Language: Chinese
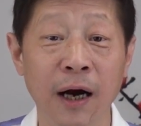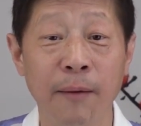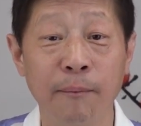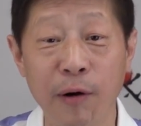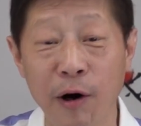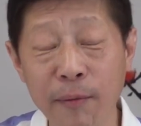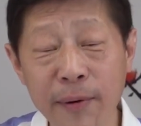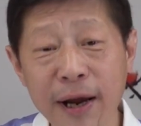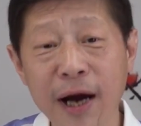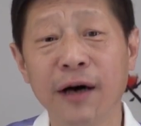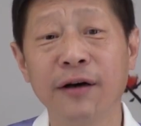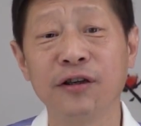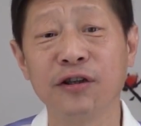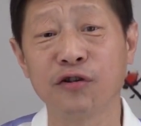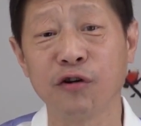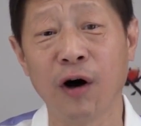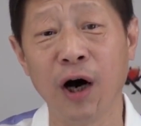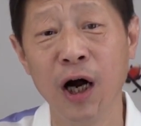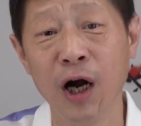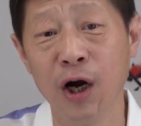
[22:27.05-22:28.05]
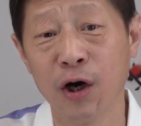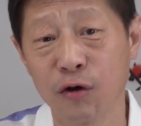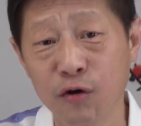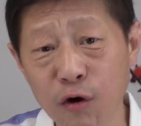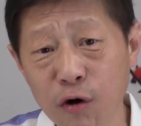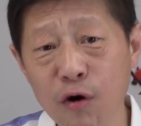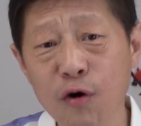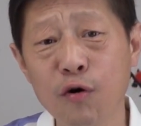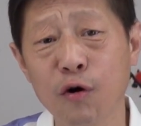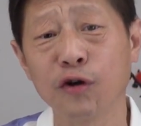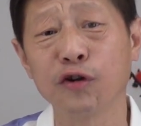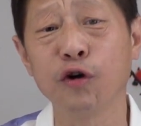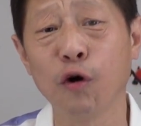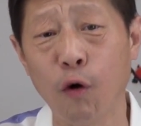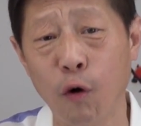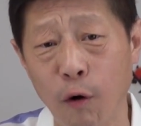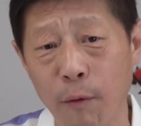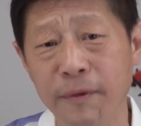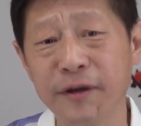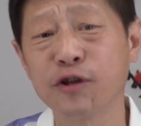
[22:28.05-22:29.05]
彭维奥就说：“如果说
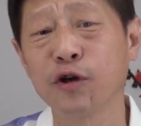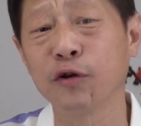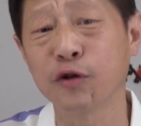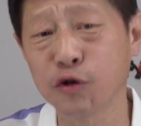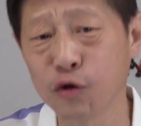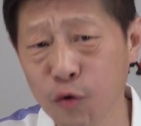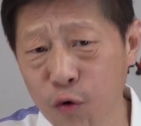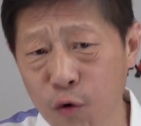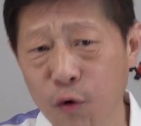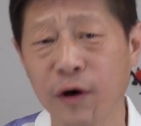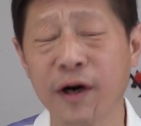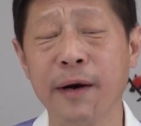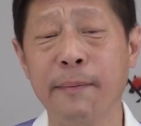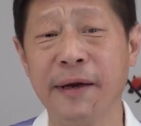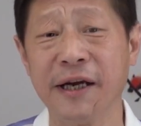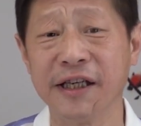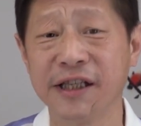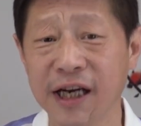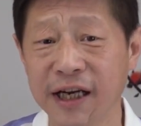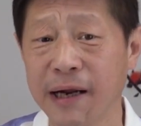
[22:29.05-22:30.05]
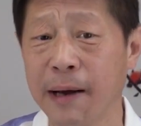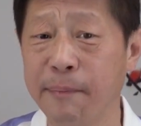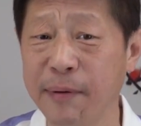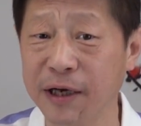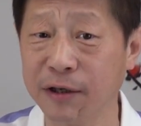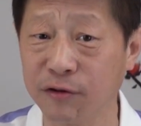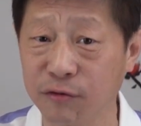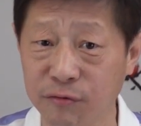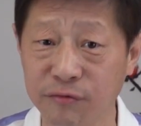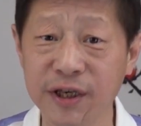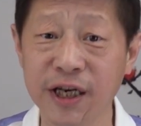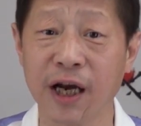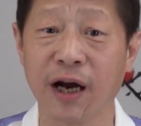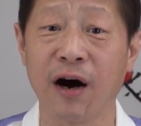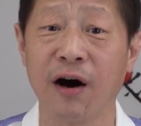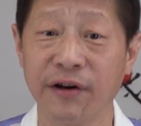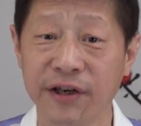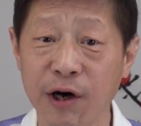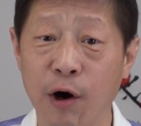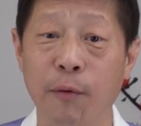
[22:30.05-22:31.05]
我们说中国人民现在被奴役，
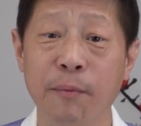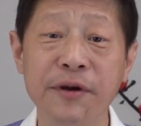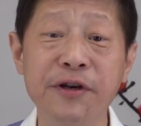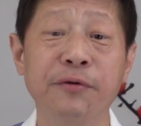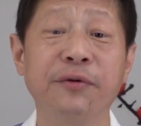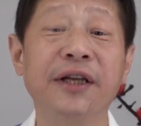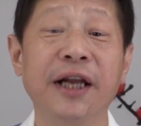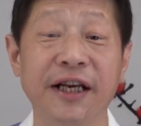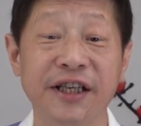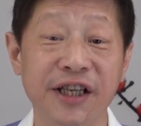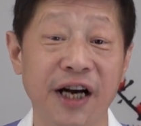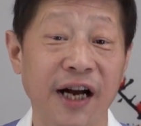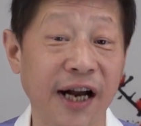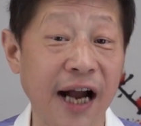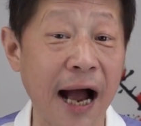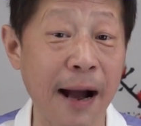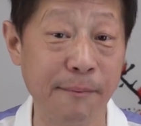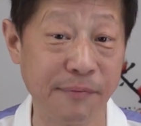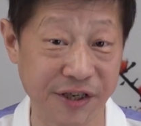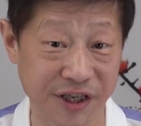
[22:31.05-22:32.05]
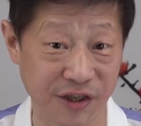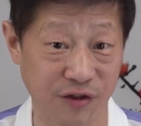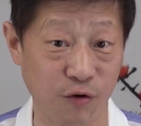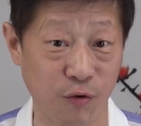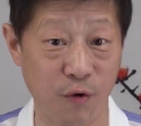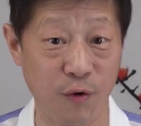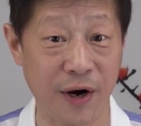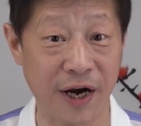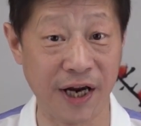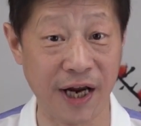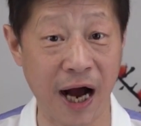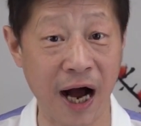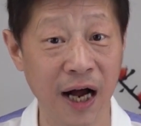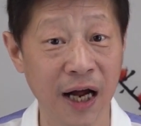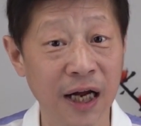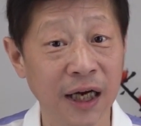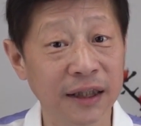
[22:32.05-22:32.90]
好像我们有一点像看不起中国人一样。